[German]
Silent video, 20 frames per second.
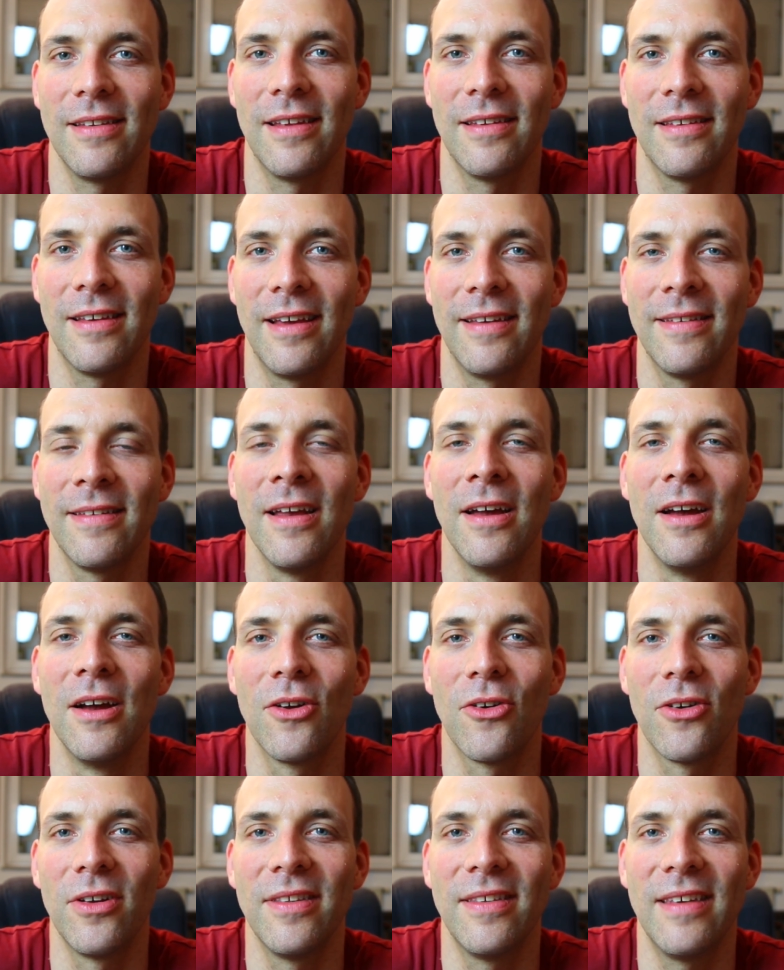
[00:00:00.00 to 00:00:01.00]
Das heißt,
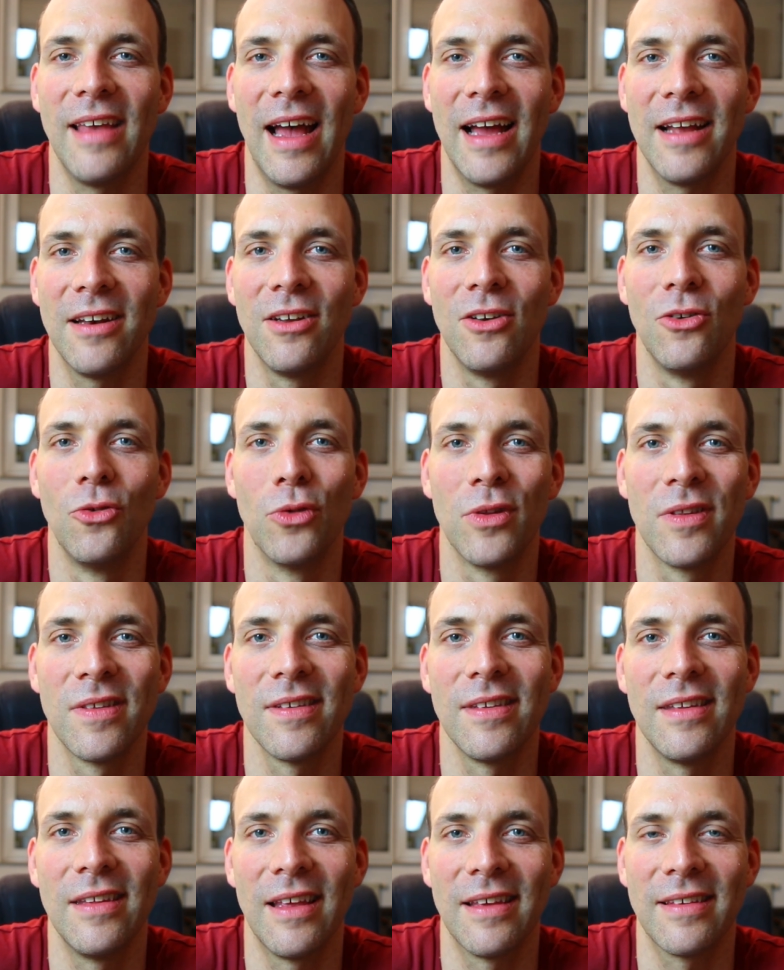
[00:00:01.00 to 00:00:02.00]
Konzerne
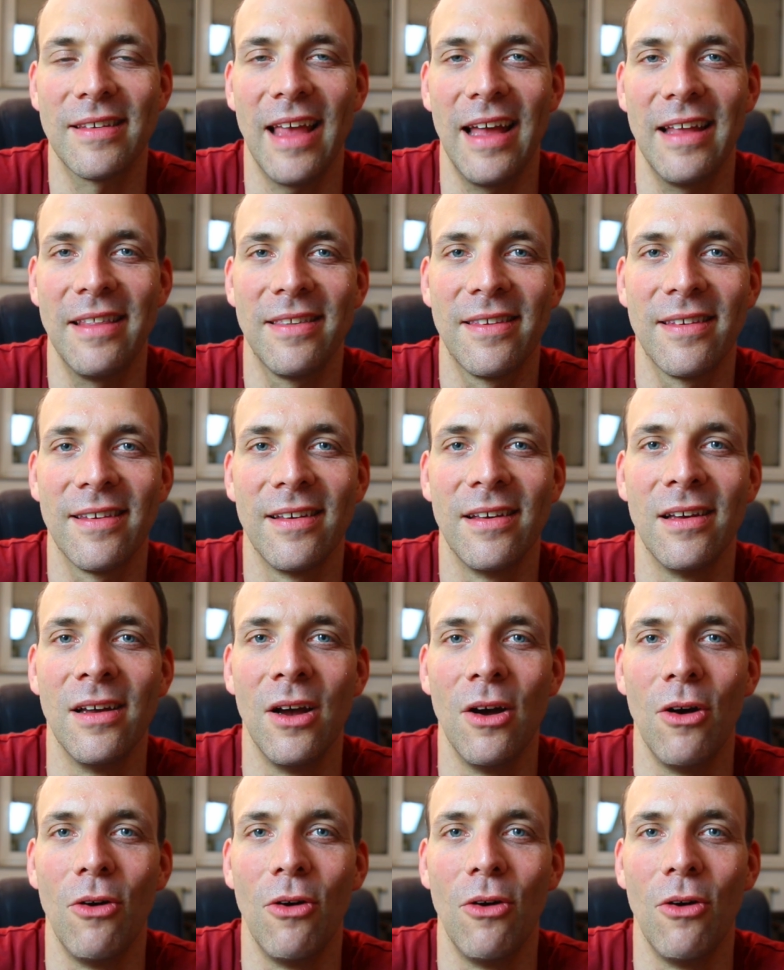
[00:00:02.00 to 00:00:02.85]
nutzen das Ganze,